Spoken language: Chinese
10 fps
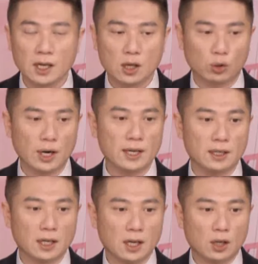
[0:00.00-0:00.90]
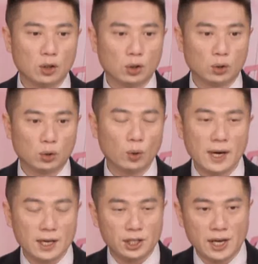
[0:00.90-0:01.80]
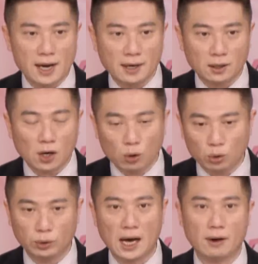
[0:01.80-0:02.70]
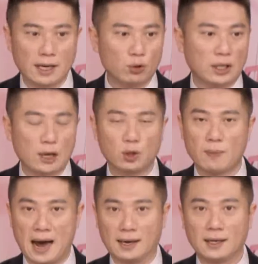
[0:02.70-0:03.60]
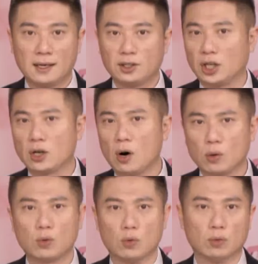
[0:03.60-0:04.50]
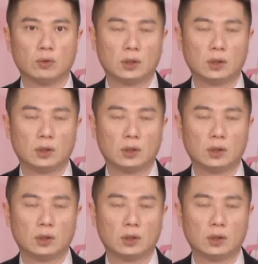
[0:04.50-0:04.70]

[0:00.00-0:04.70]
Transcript: 所以除了一些扣除掉，也许他去买金控股